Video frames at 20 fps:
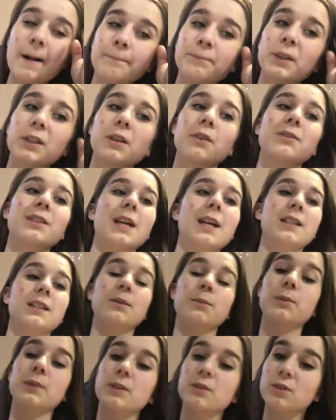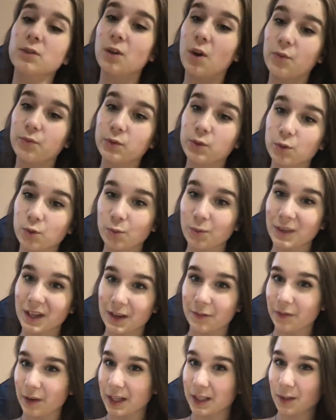No to wydaje się być to w
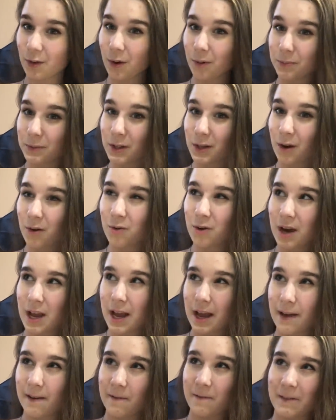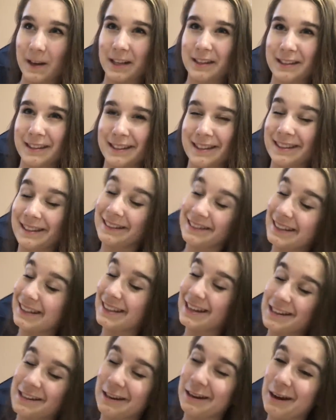sumie fajną opcją, więc e, nie
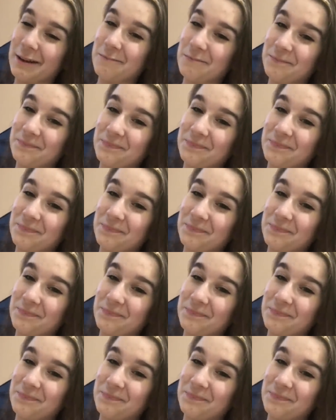narzekam.